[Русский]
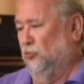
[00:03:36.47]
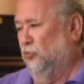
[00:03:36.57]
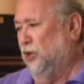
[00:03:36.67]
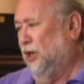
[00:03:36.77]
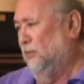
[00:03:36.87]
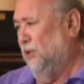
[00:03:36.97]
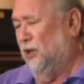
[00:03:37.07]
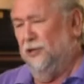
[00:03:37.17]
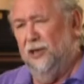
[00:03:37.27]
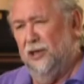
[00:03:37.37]
ударил меня
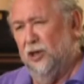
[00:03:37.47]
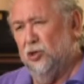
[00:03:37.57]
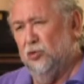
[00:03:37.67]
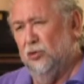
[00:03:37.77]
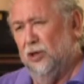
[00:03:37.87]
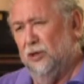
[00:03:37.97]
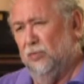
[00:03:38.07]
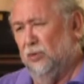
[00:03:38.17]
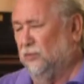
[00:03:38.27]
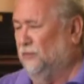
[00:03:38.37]
линейкой, что ли, я не
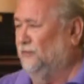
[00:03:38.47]
помню.